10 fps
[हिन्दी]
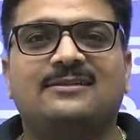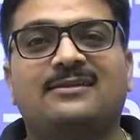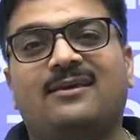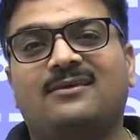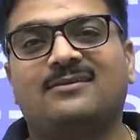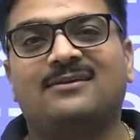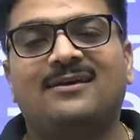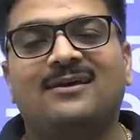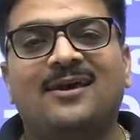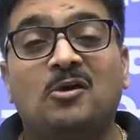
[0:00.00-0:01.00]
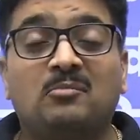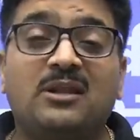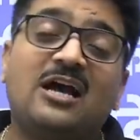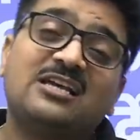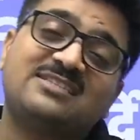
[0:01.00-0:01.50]
नहीं
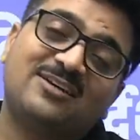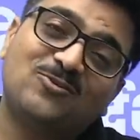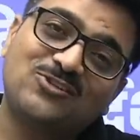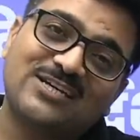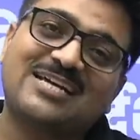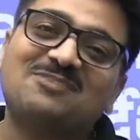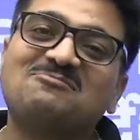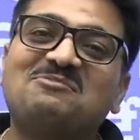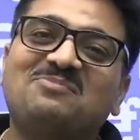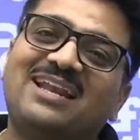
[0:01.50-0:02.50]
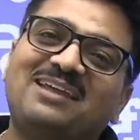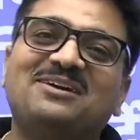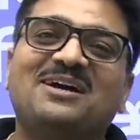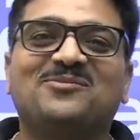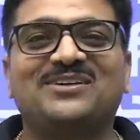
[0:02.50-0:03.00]
मैंने आज से कोई छह सात महीने पहले
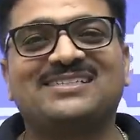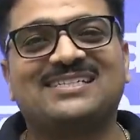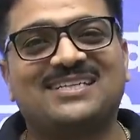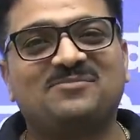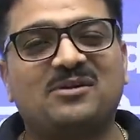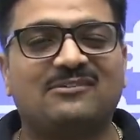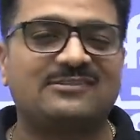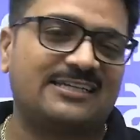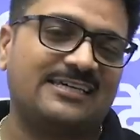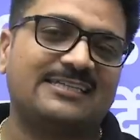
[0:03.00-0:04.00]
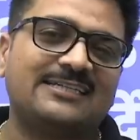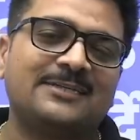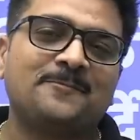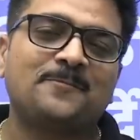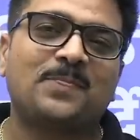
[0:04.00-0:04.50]
भी आपको ये सेशन में कवर किया था
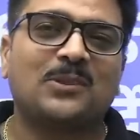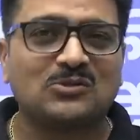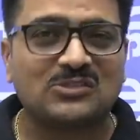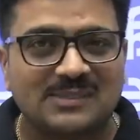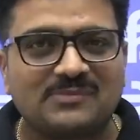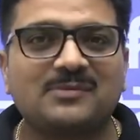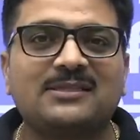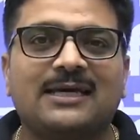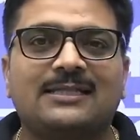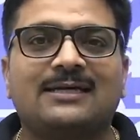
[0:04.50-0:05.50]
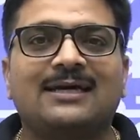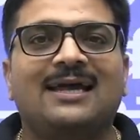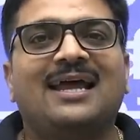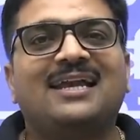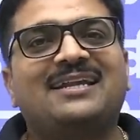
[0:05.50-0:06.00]
उस समय भी बताया था
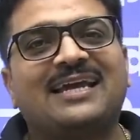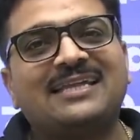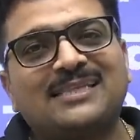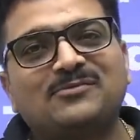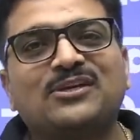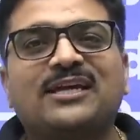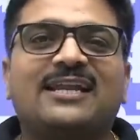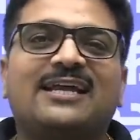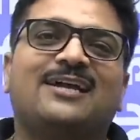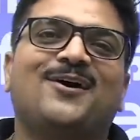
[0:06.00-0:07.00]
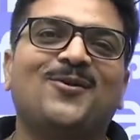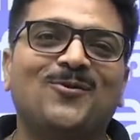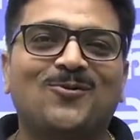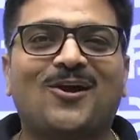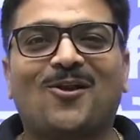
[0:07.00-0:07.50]
ट्राई तब से कह रहा है कर
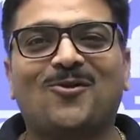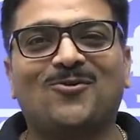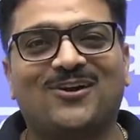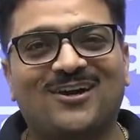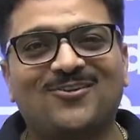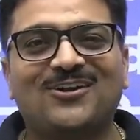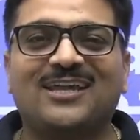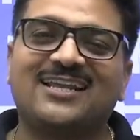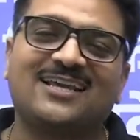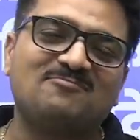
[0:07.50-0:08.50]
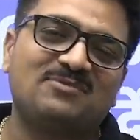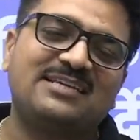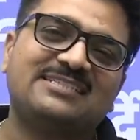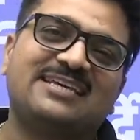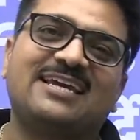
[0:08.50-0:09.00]
लो कर लो कर लो लेकिन
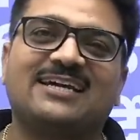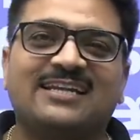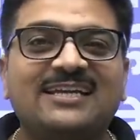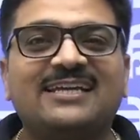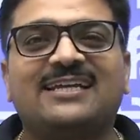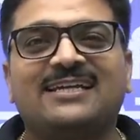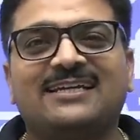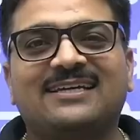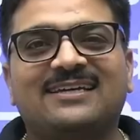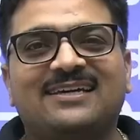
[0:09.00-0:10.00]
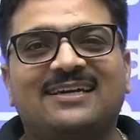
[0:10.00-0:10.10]
कंपनीज हैं कि कर ही नहीं रही हैं